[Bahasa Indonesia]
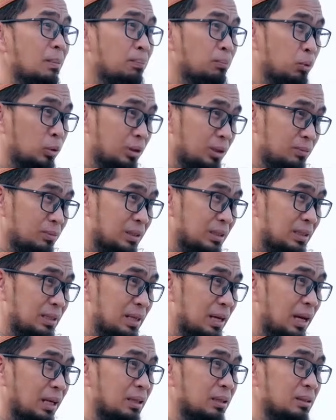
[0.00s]
pun
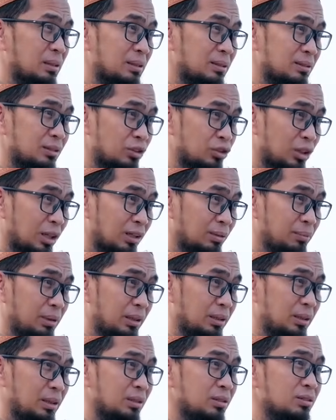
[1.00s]
demikian, secara
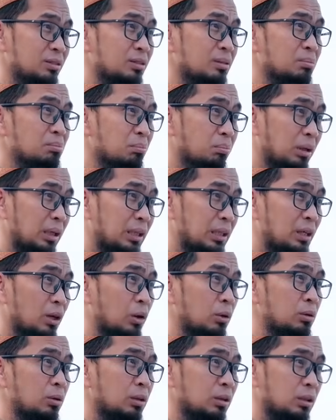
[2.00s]
medis
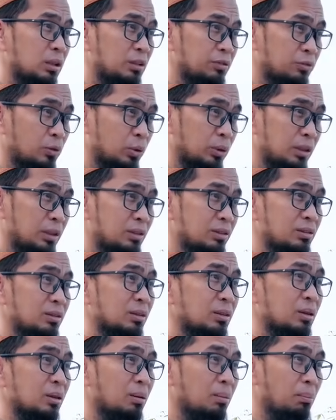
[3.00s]
beliau
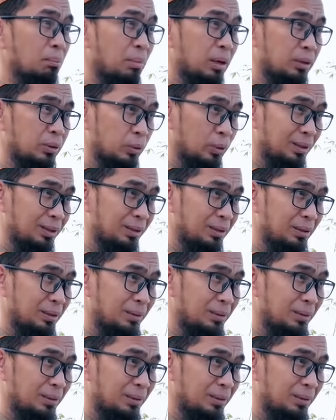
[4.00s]
difonis mandul.